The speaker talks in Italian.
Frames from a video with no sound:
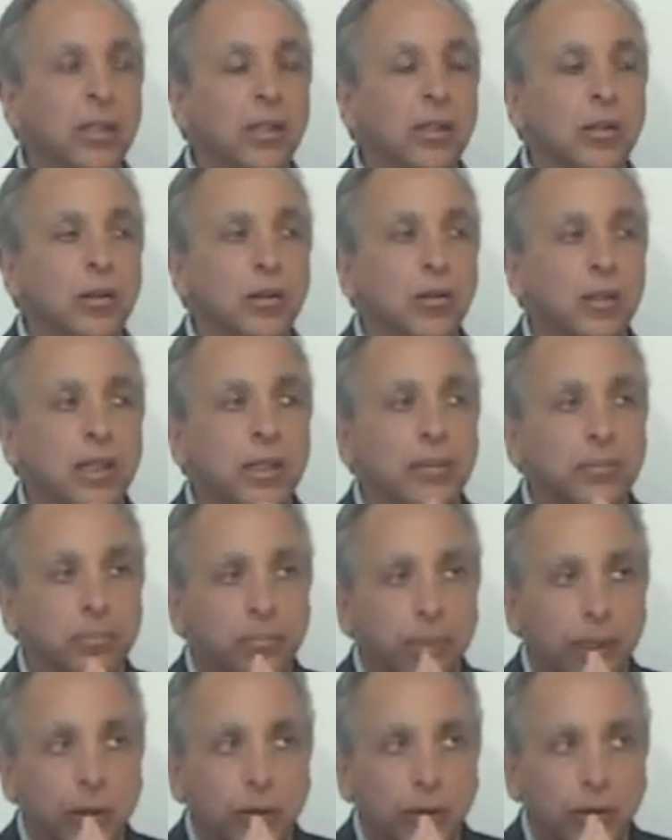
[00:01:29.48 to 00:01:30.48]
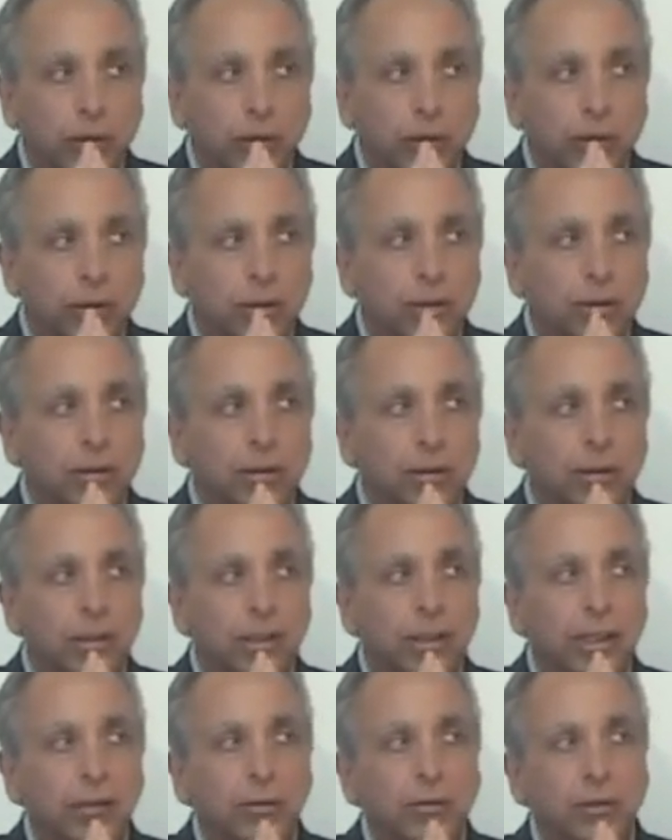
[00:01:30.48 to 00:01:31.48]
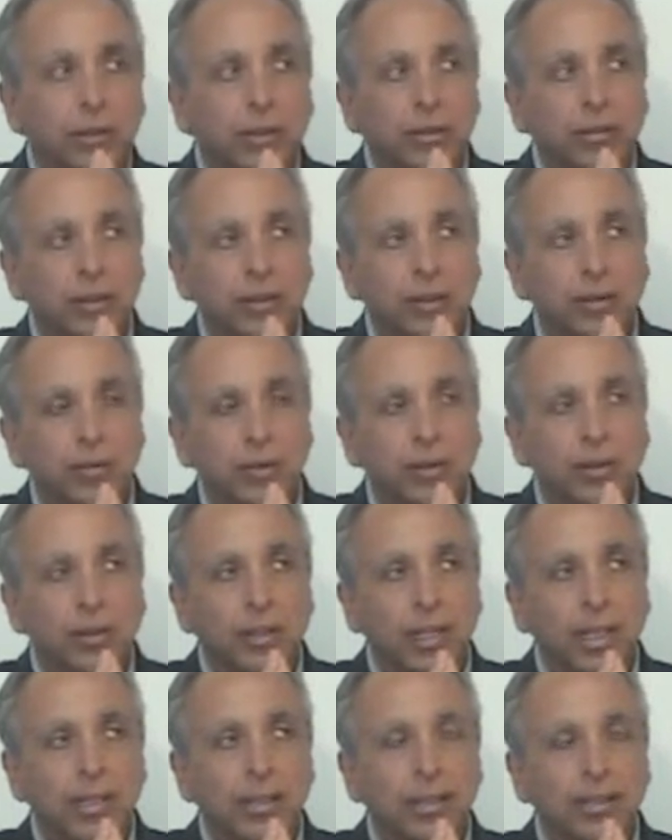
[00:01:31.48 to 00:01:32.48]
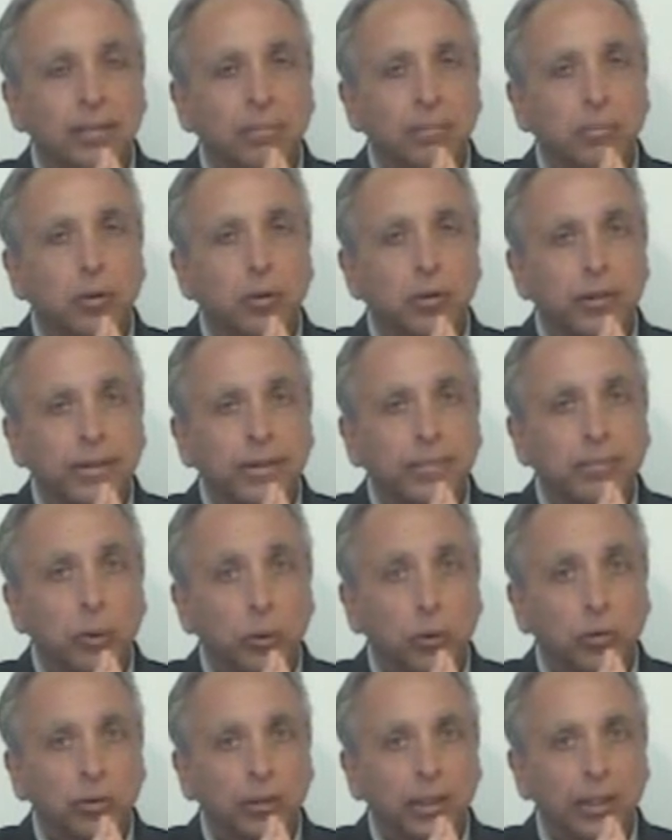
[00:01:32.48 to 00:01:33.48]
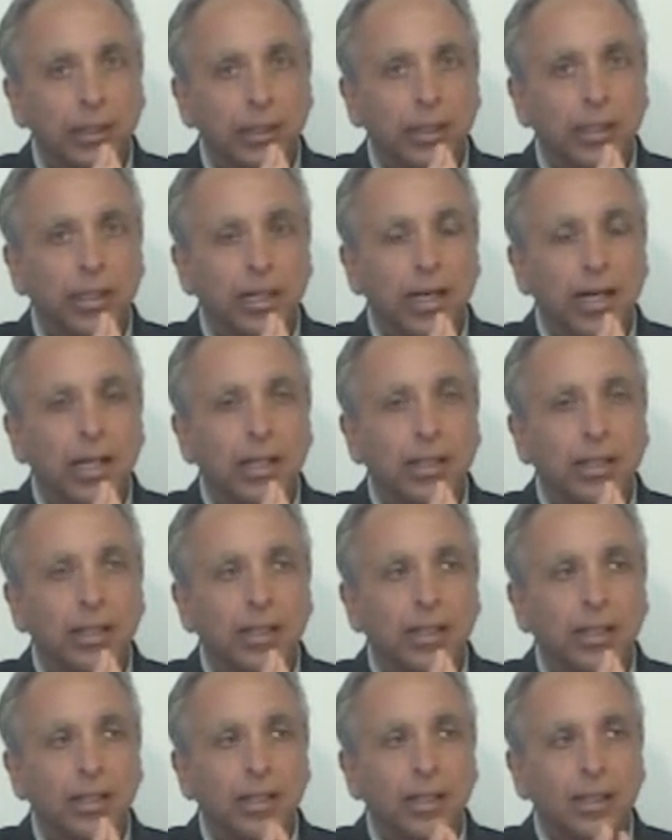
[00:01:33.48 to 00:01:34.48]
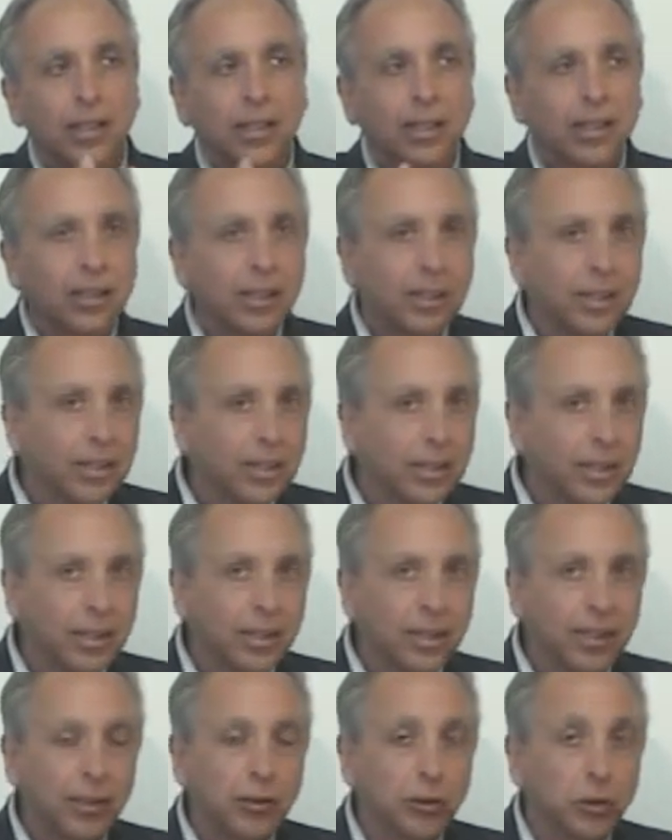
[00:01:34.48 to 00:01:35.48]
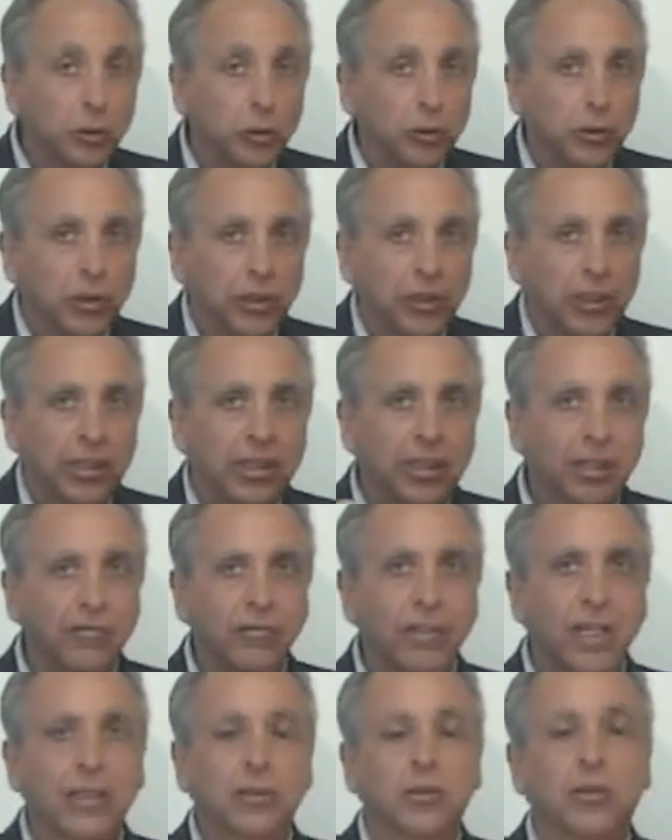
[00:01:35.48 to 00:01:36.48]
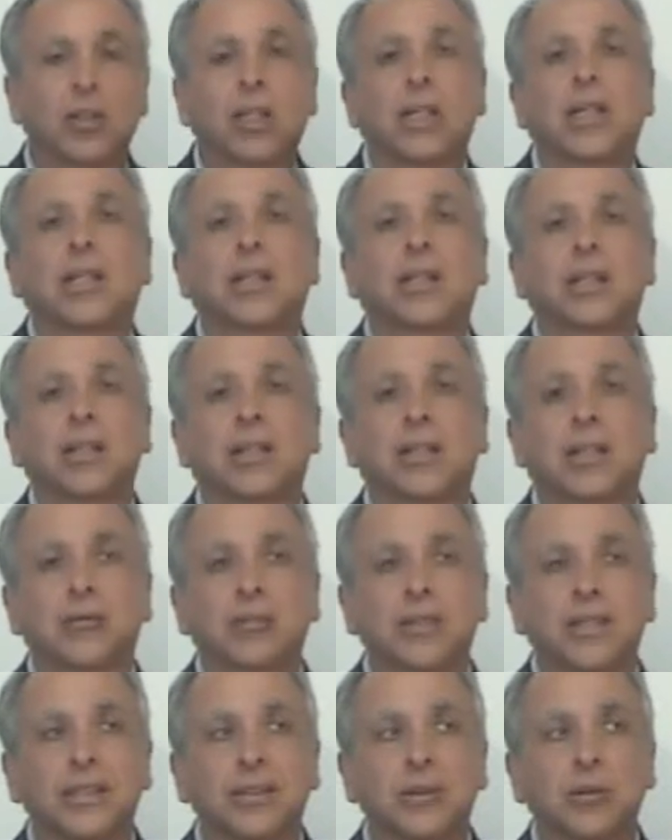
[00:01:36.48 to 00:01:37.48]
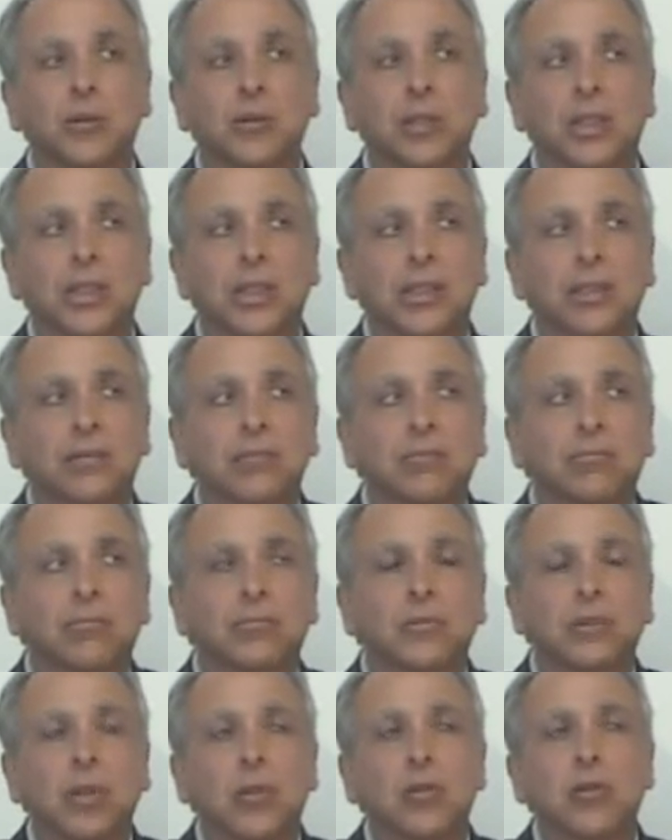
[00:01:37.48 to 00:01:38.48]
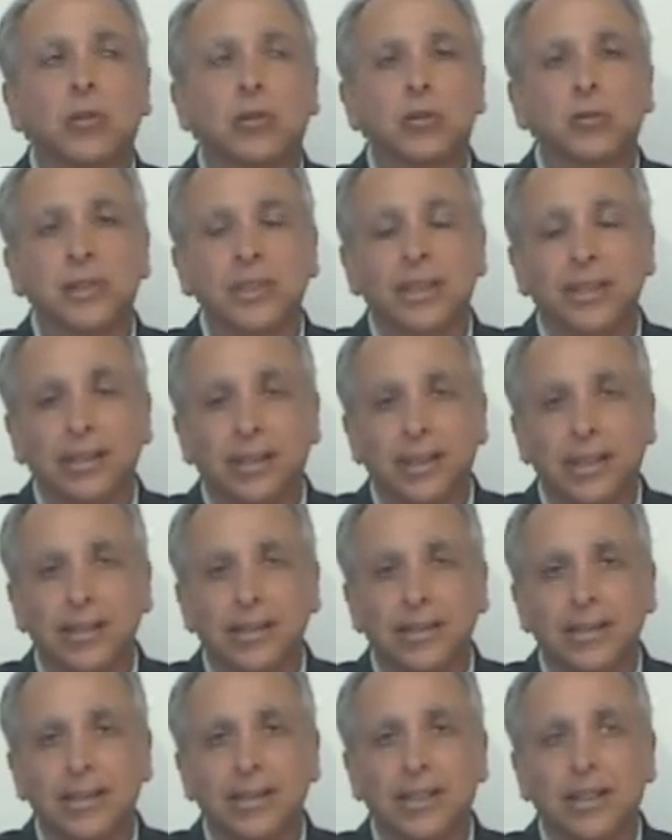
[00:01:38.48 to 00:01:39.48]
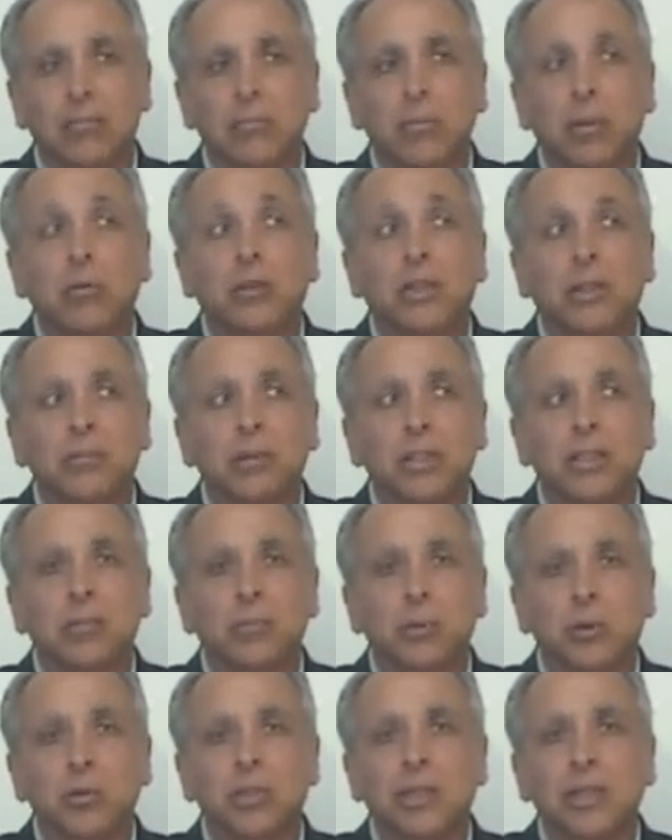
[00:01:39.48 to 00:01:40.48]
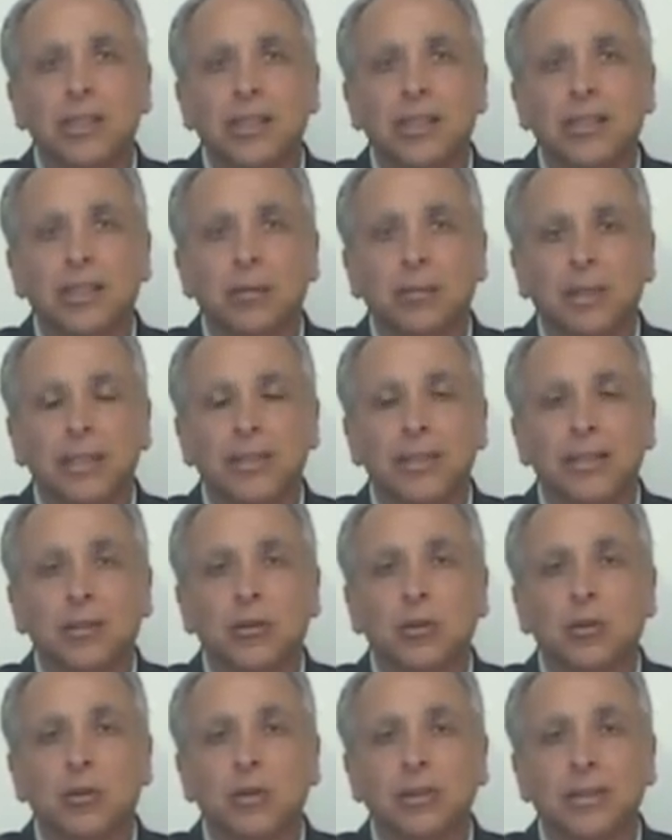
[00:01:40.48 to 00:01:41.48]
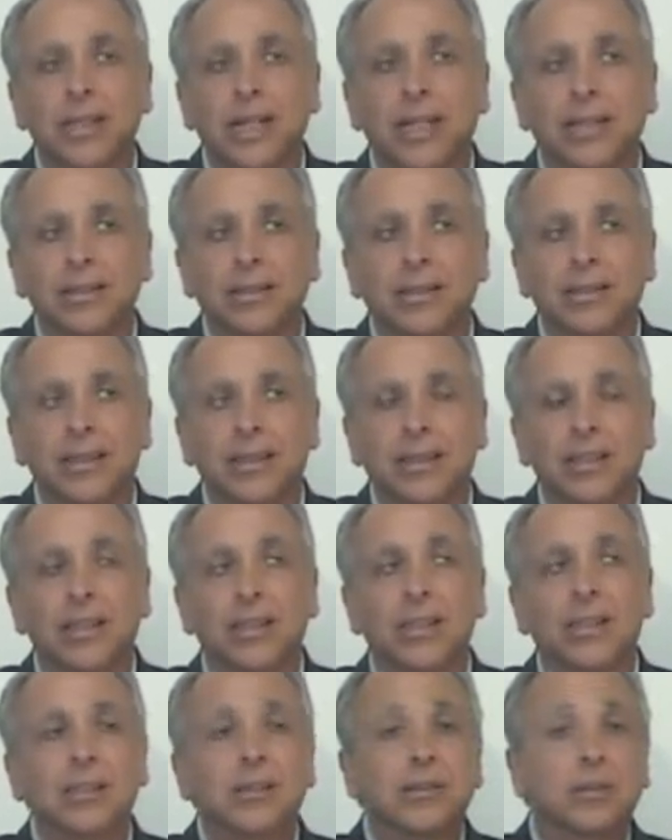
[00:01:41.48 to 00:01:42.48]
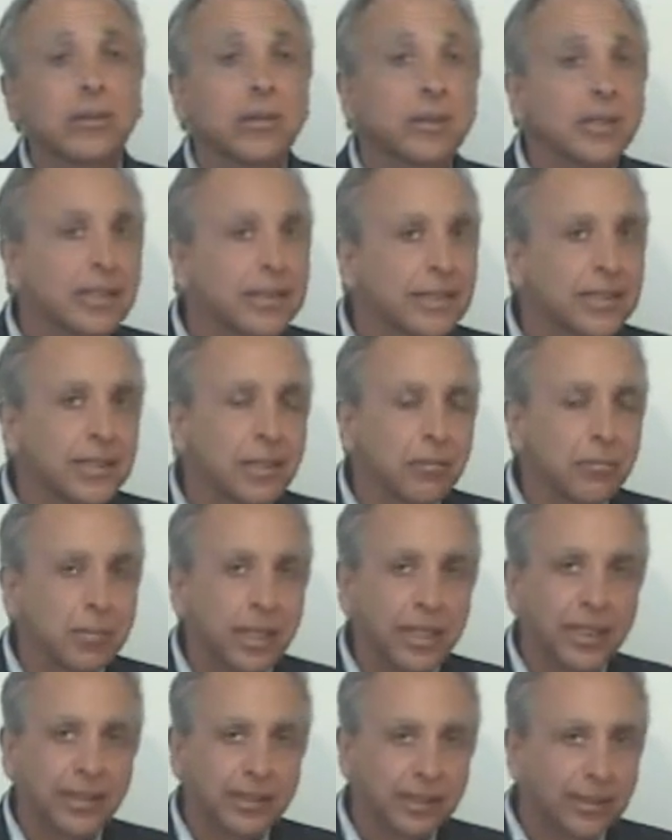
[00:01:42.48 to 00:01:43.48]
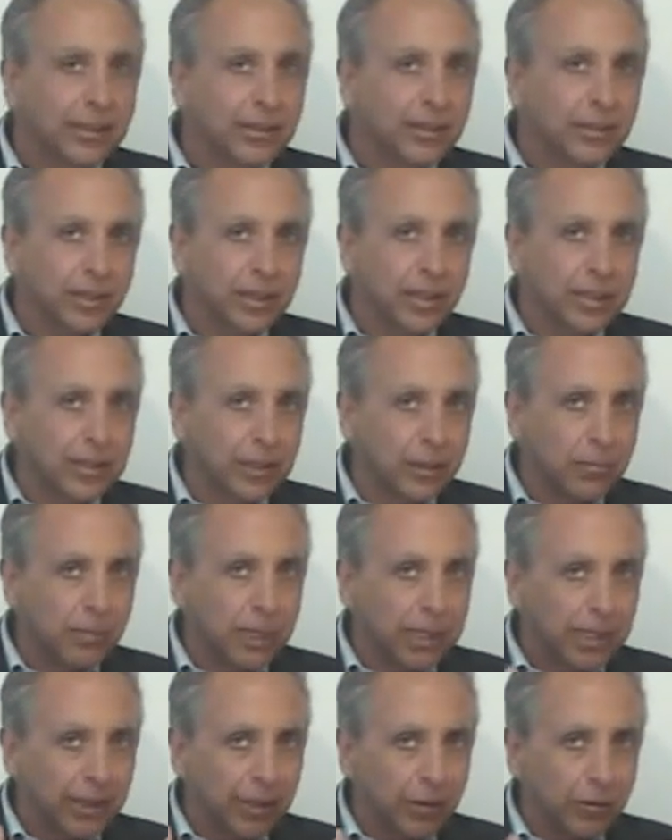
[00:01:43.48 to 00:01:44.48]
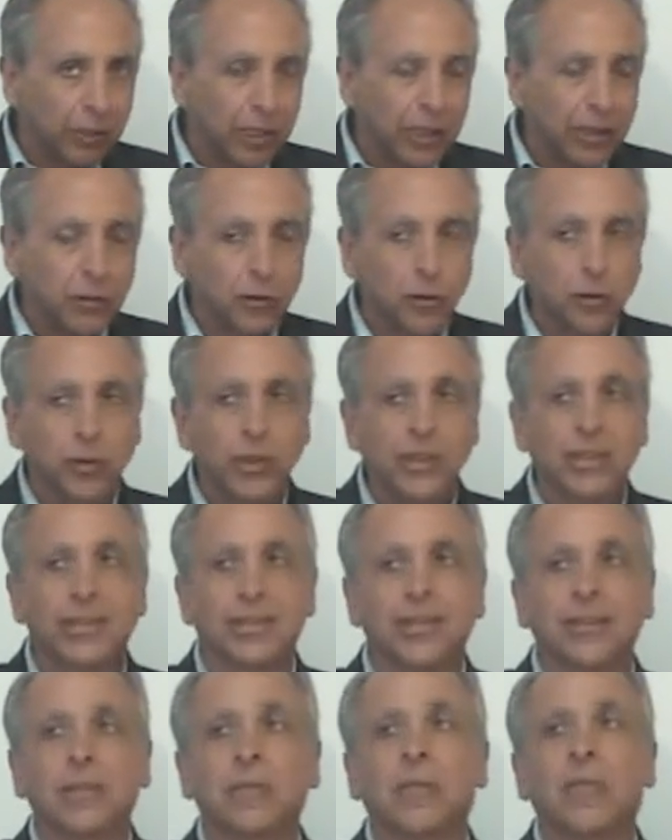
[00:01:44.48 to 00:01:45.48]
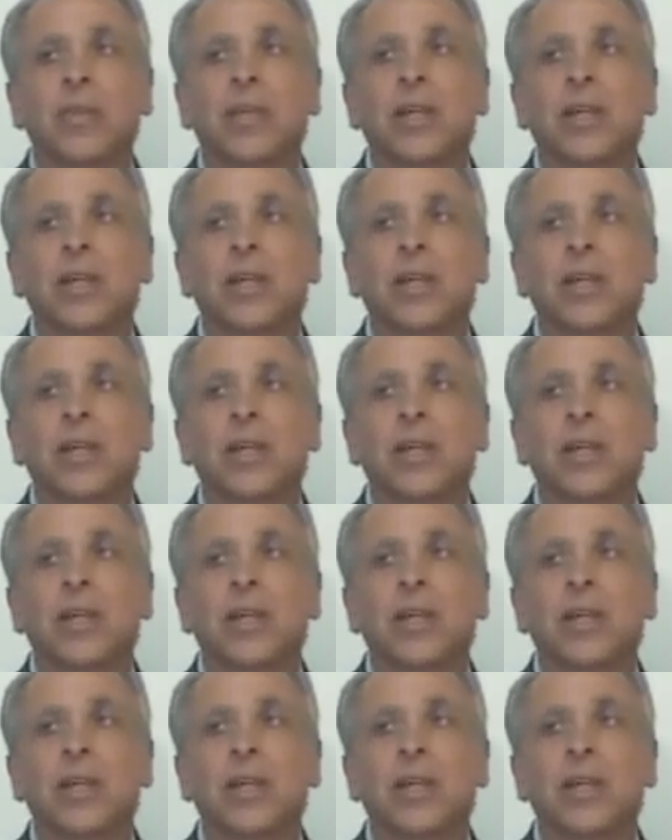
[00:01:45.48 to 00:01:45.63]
Ora però la Corte Costituzionale può rispondere alla, al giudice che gli ha inviato la, la, questione non con sentenza, ma potrebbe rispondere direttamente con ordinanza, sostanzialmente, sostanzialmente chiudendo il giudizio.